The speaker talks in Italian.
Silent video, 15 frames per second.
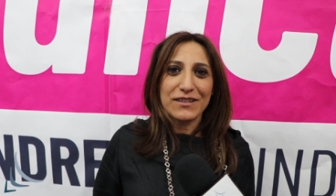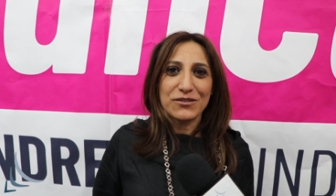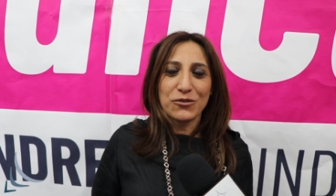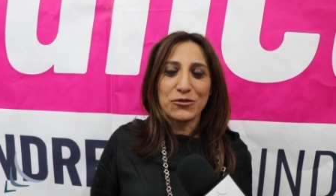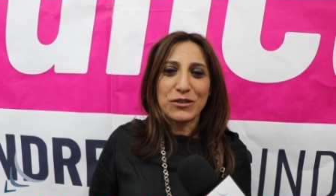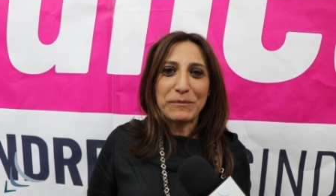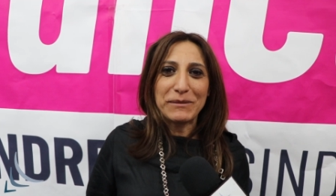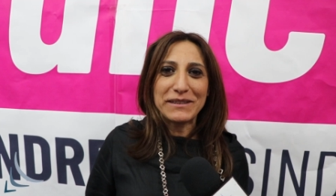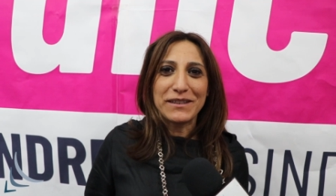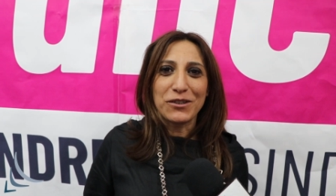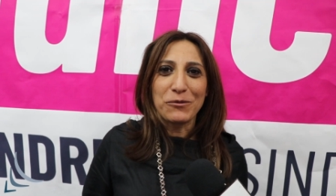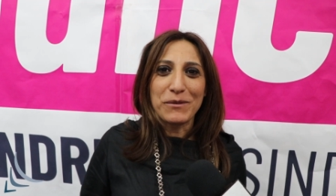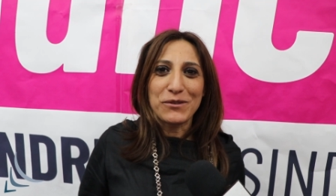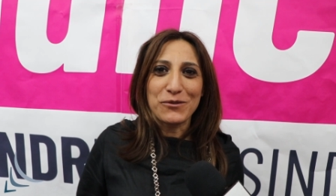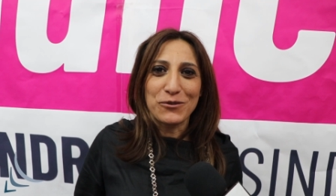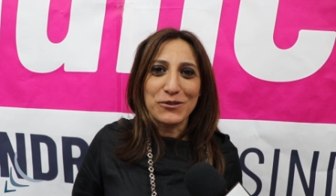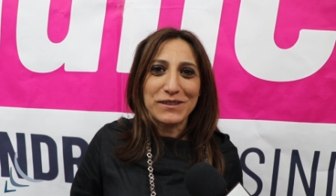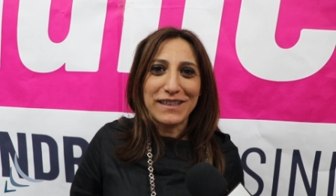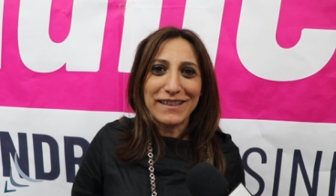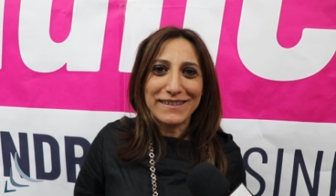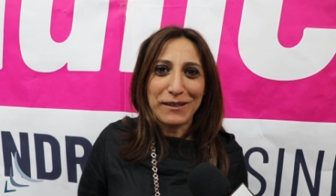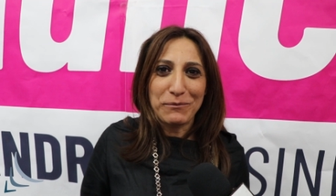Assolutamente come sono
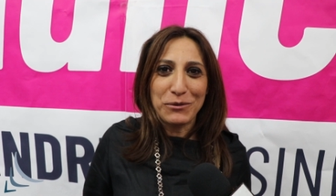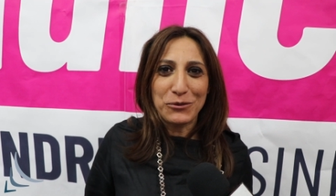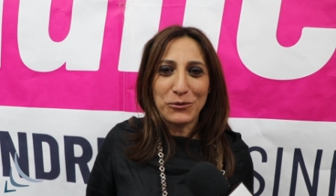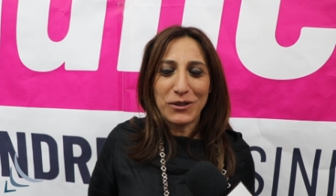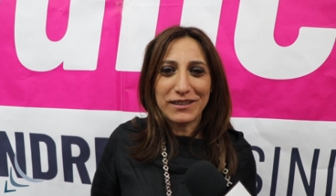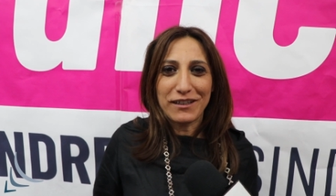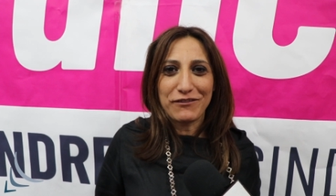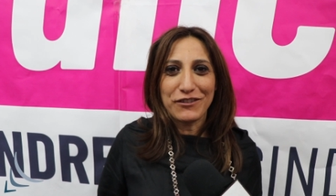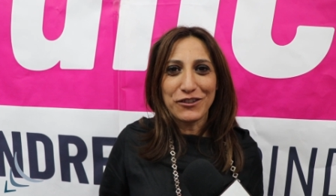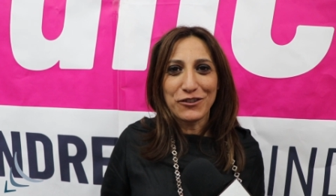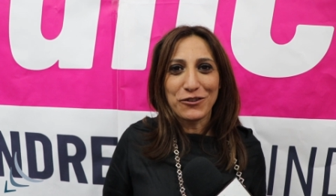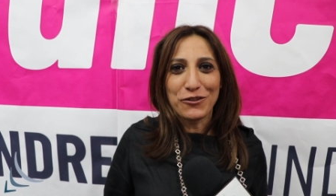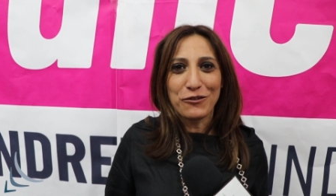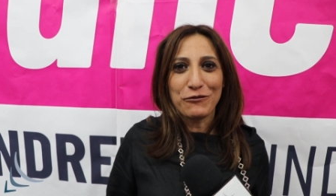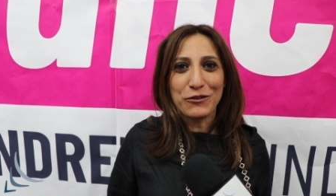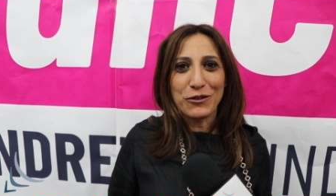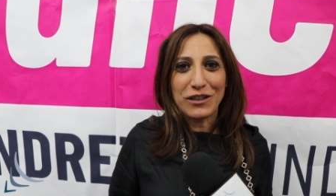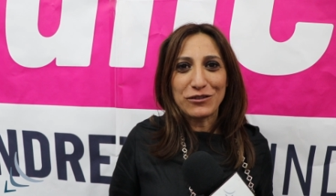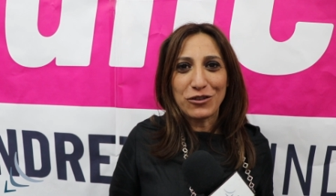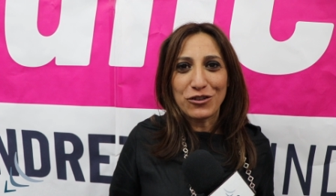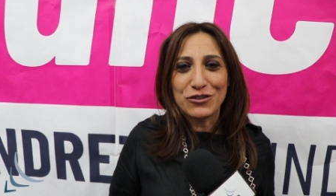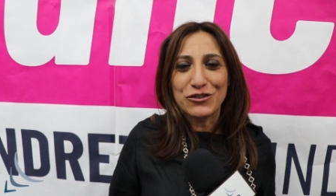stata abituata fino, fino
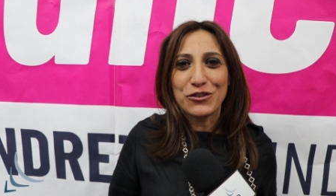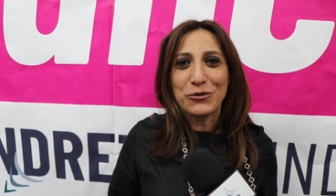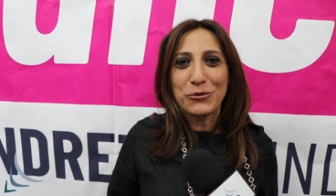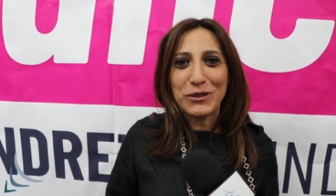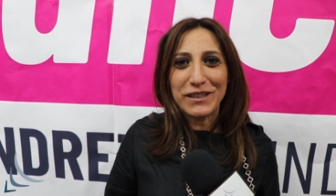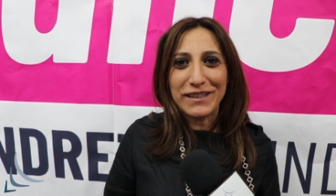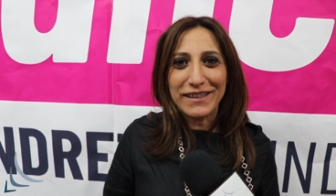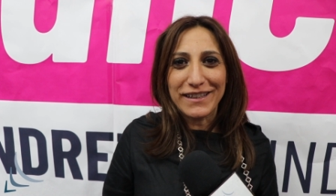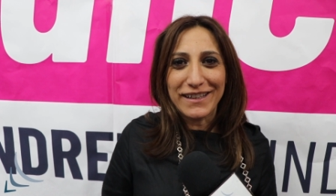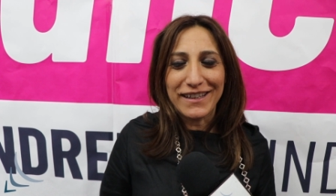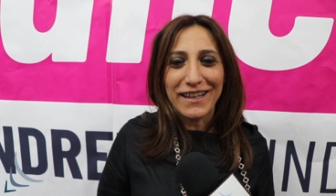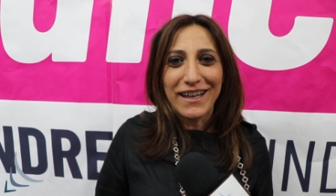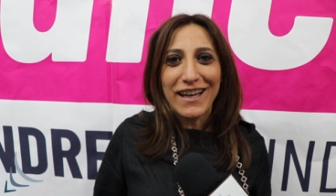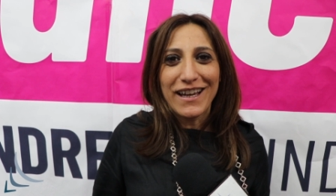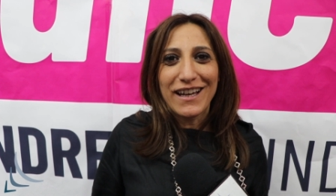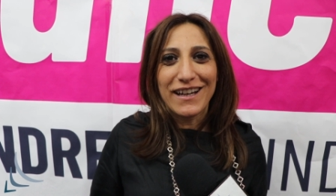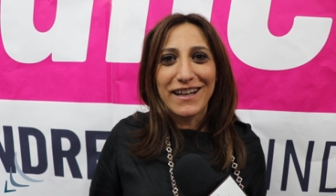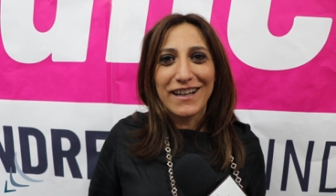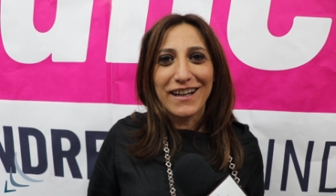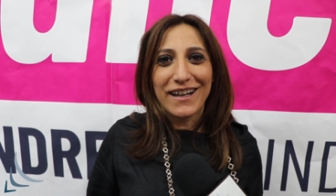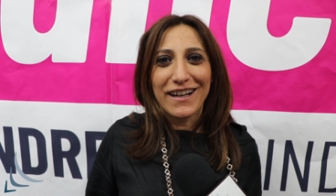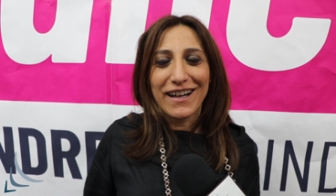ad oggi oggi quindi
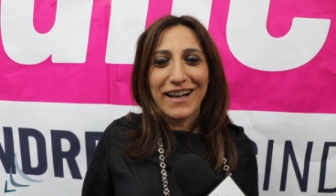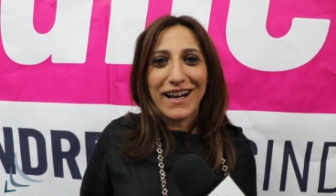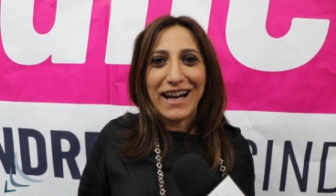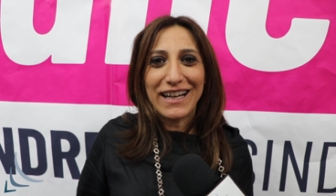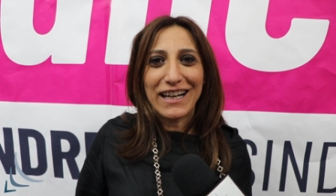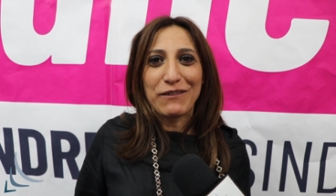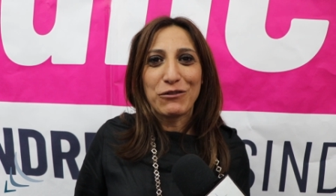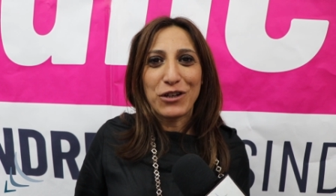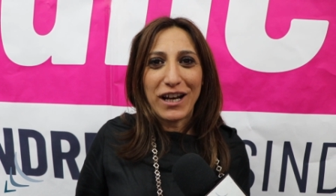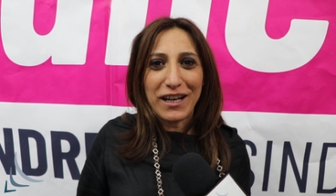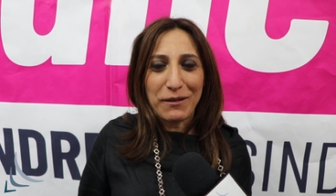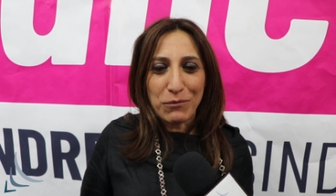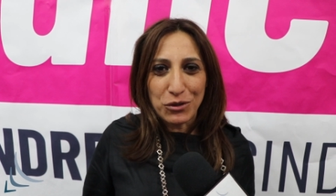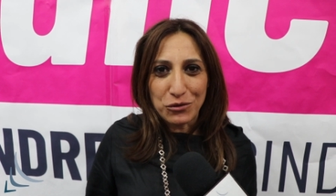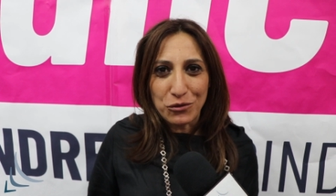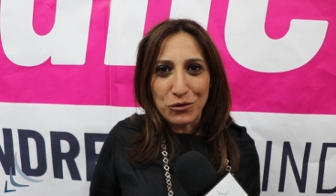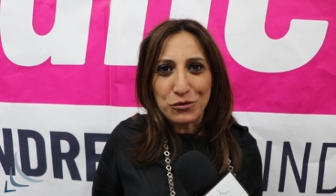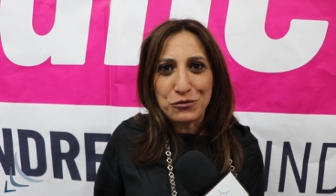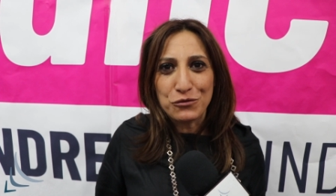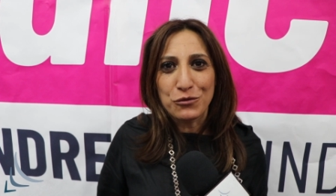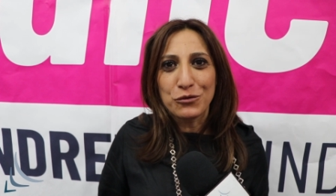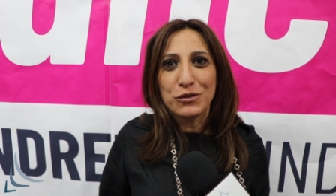eh, a lavorare in modo
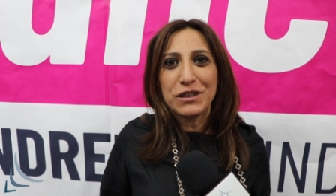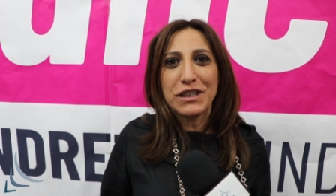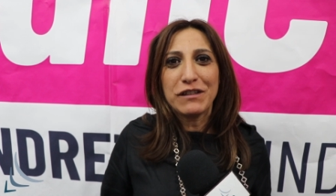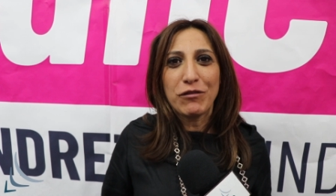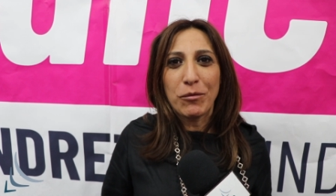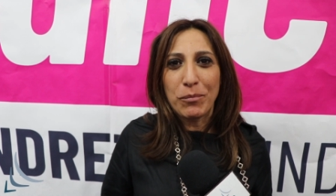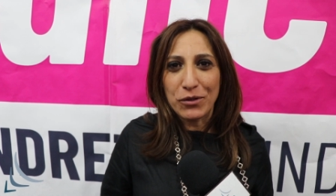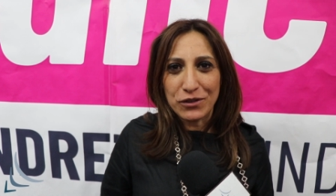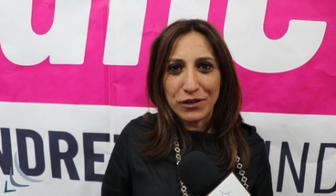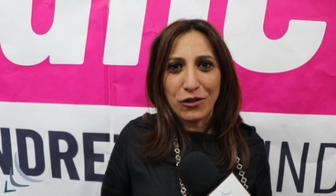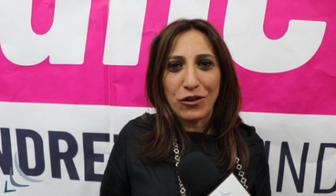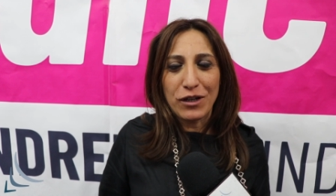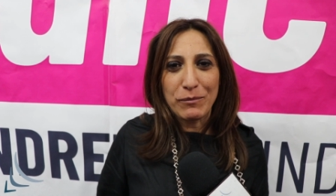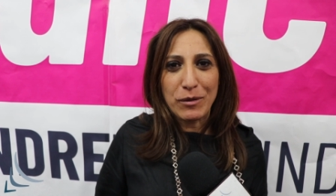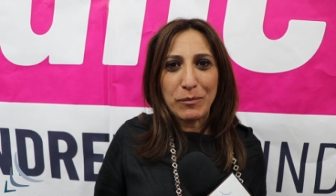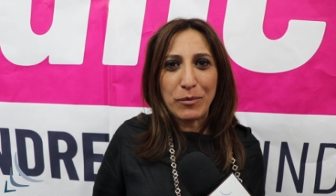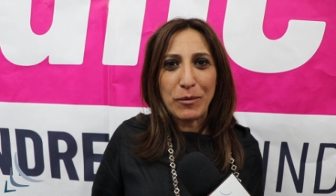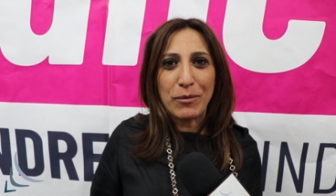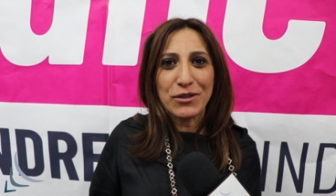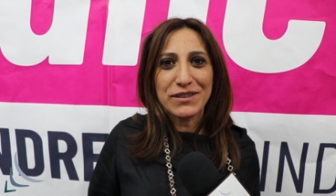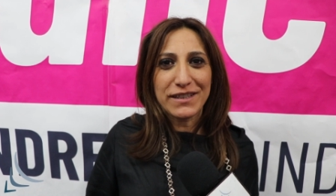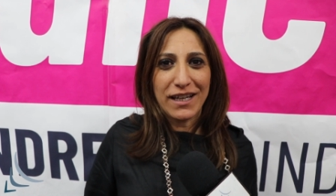costruttivo, porterò le mie
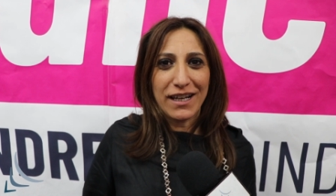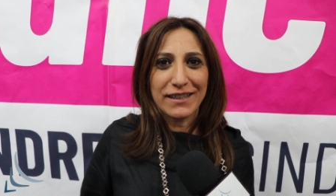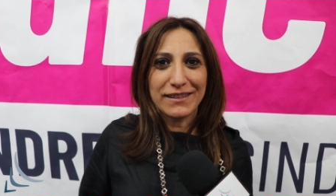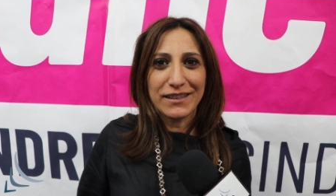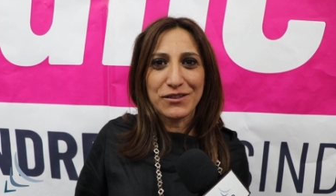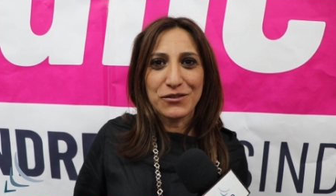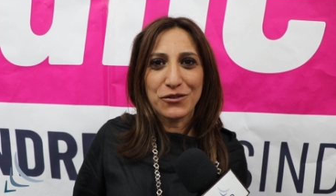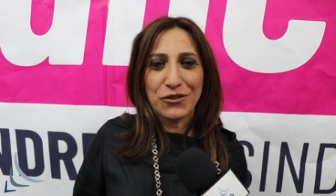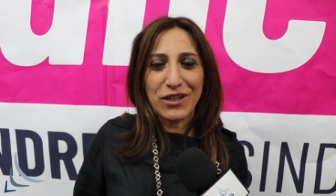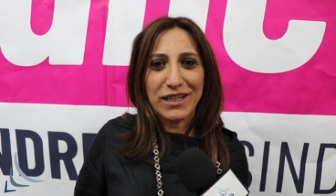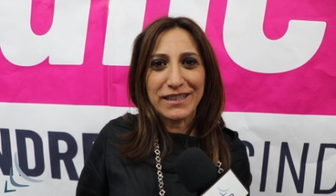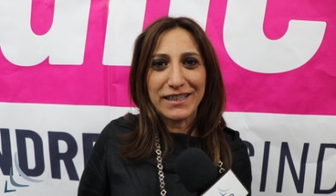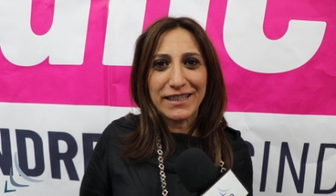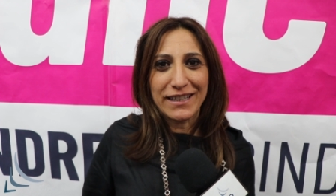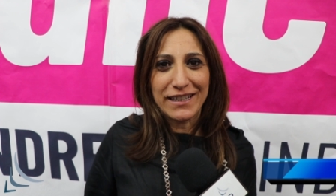proposte all'attenzione